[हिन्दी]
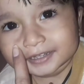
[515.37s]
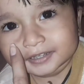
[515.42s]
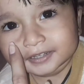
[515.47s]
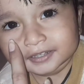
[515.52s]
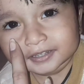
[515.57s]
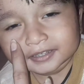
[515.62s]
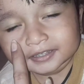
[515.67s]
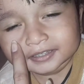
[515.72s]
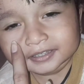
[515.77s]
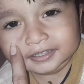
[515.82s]

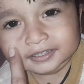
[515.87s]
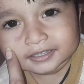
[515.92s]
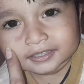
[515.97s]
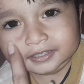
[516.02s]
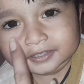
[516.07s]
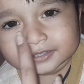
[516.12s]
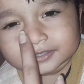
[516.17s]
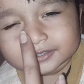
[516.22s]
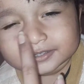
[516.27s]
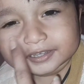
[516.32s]
है
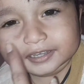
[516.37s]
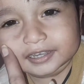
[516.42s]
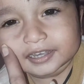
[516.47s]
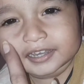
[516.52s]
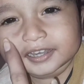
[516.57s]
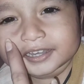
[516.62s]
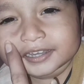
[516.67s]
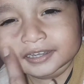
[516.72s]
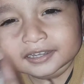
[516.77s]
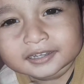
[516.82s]

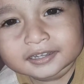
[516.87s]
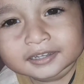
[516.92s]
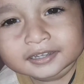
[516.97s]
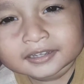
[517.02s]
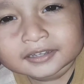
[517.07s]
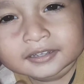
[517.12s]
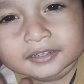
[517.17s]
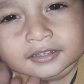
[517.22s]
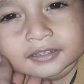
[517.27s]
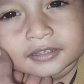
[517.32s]

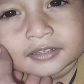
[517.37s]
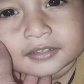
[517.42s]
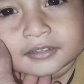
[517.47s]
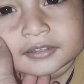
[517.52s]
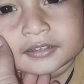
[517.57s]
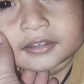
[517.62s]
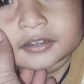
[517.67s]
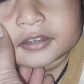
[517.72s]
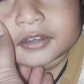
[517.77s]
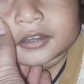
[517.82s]
रोहन को
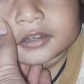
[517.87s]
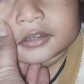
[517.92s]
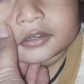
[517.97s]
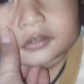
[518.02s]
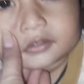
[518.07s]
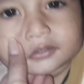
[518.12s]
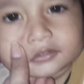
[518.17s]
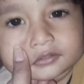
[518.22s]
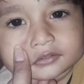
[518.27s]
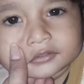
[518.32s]
देखो
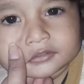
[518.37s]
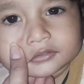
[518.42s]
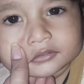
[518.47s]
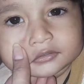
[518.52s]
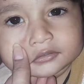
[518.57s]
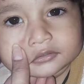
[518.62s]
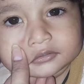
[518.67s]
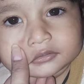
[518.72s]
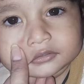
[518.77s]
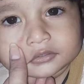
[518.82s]
साइकिल लग
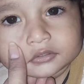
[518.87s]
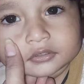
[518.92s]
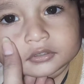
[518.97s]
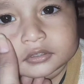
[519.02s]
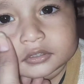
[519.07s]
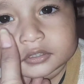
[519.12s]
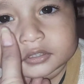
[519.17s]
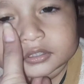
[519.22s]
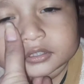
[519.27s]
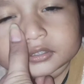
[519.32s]
गई है
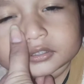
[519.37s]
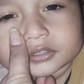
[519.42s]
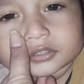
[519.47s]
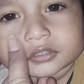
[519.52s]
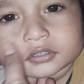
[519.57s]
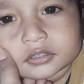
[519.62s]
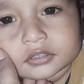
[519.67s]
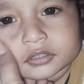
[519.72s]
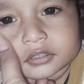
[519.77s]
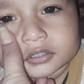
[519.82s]

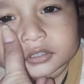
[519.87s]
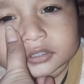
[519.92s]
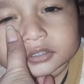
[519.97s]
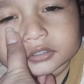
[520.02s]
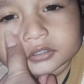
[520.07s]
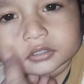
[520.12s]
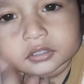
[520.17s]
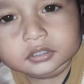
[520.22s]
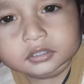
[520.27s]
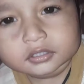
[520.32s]
कैसा
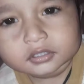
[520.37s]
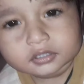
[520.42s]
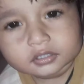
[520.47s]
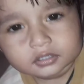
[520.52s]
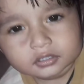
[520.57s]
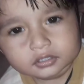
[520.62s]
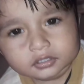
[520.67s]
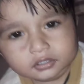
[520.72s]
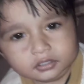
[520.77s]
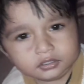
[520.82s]
निशान हो गया है
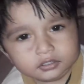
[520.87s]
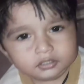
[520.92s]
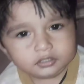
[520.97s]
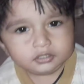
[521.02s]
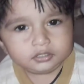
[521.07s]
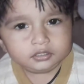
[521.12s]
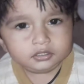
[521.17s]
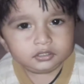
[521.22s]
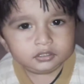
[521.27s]
है ना